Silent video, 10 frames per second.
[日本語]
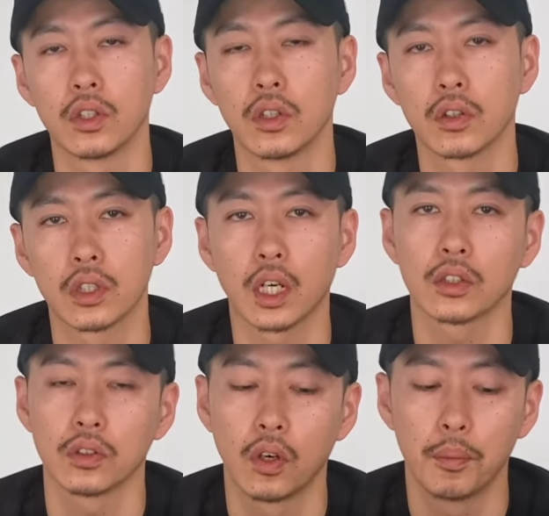日本規
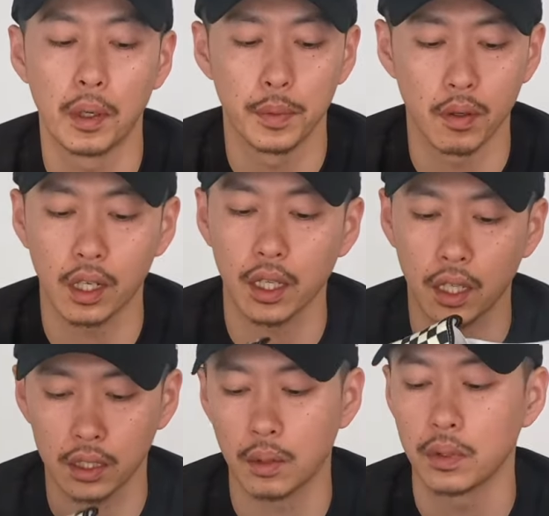格の、まあ、見分け
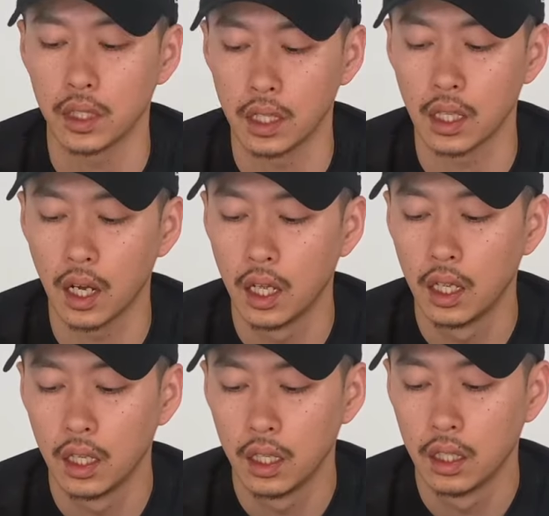方みたいな
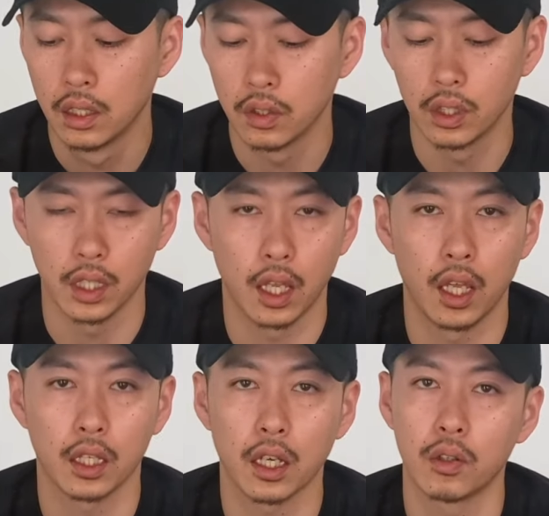のね、
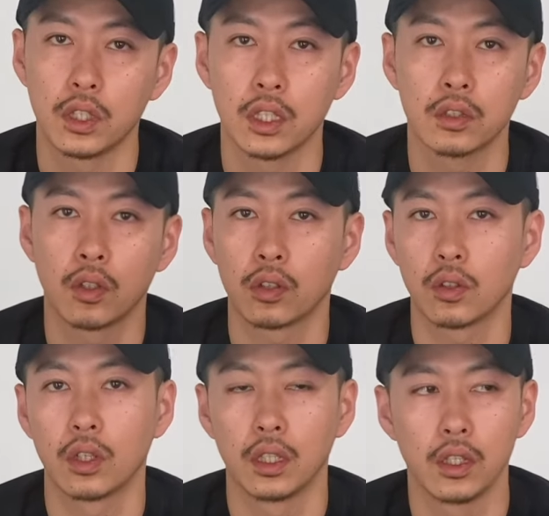えー、結構 TikTok
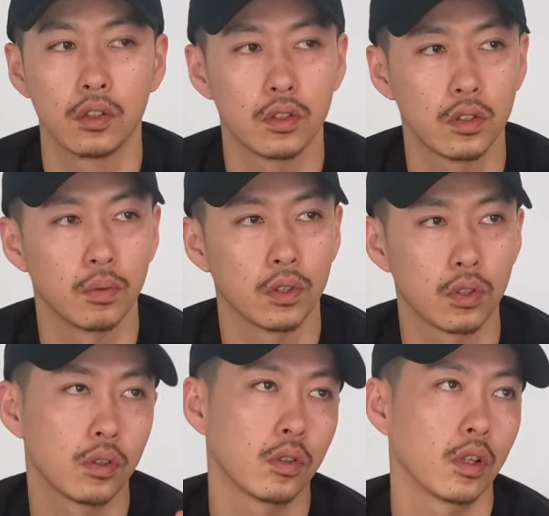とかね YouTube の
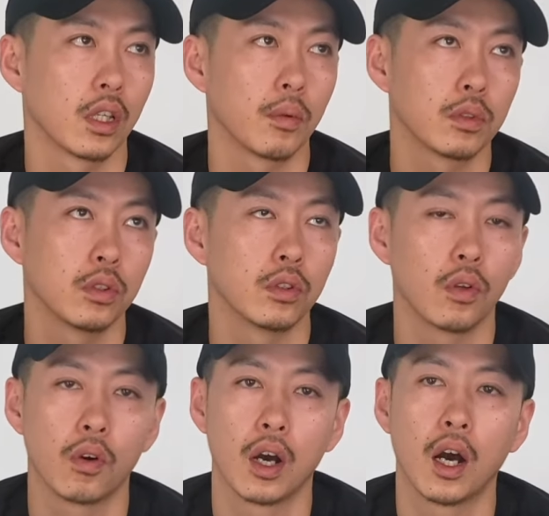ショートとかでもそういう
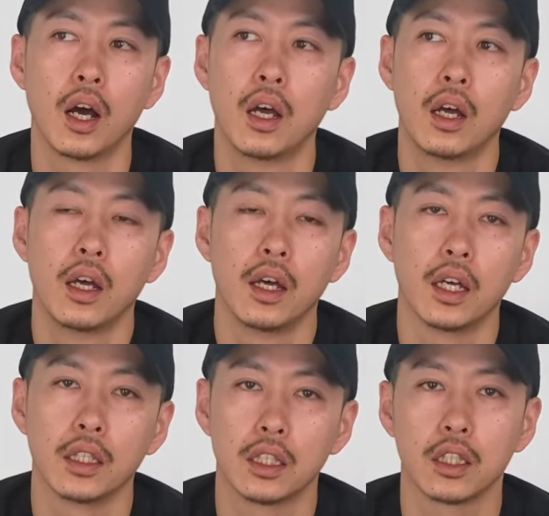動画、
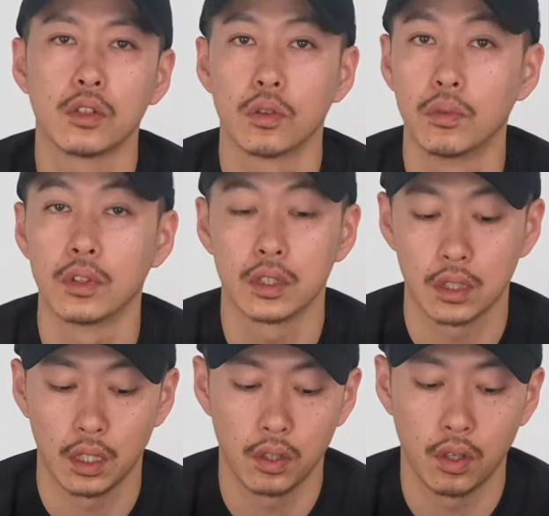えー、出てると思うんです
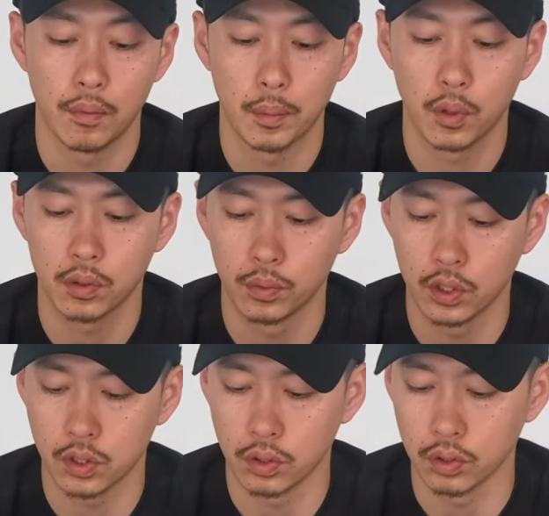けど、まあ、僕も
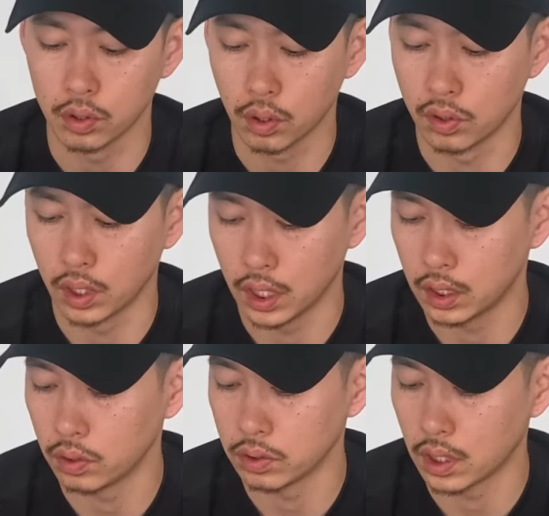一応言っとこうか
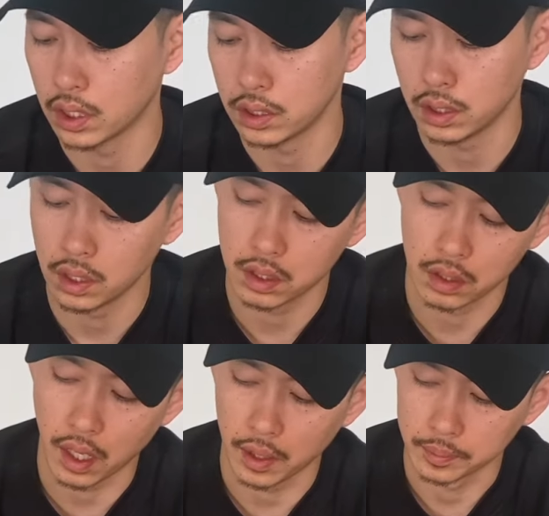なという感じでです
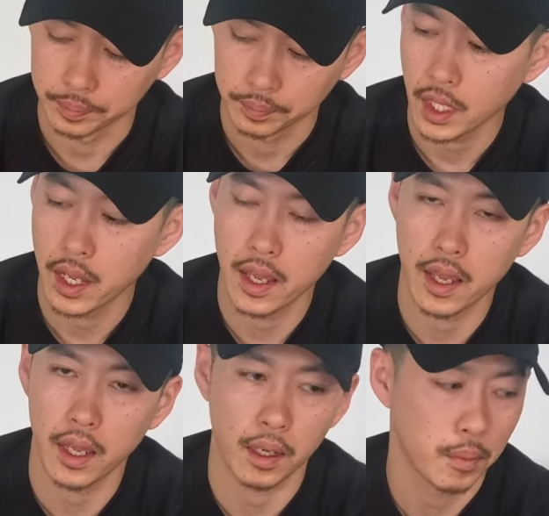ね、
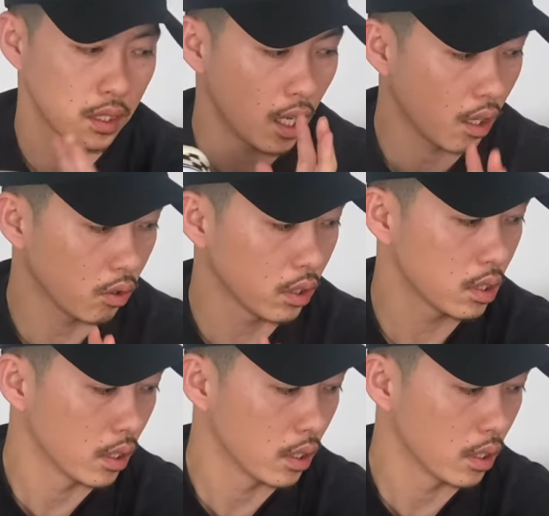えー、まず箱です